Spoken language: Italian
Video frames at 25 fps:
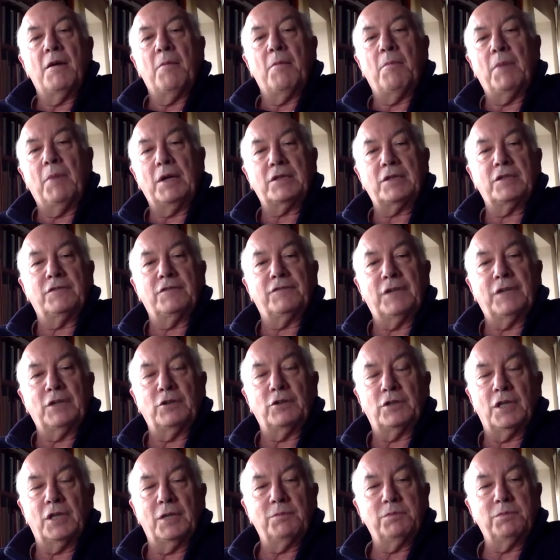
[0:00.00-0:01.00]
ma si
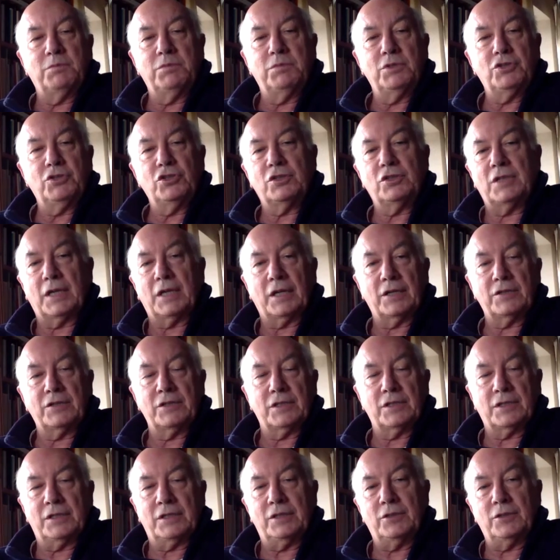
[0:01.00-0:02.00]
fanno delle pubblicità che
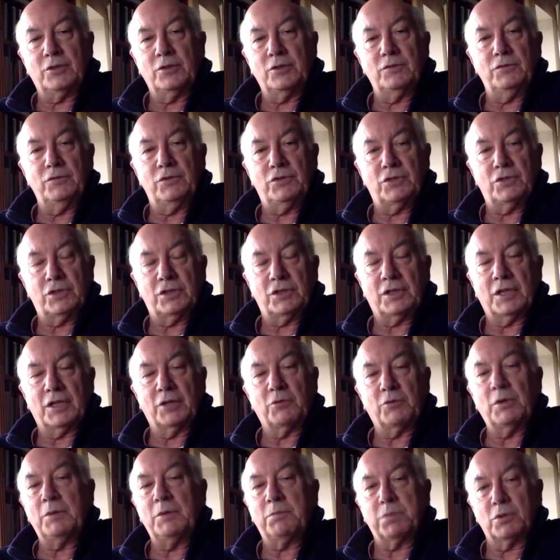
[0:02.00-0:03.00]
cercano di convincerti che
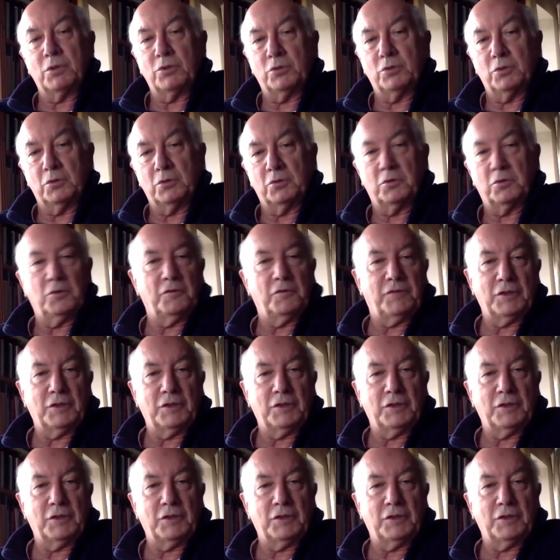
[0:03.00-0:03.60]
quel prodotto,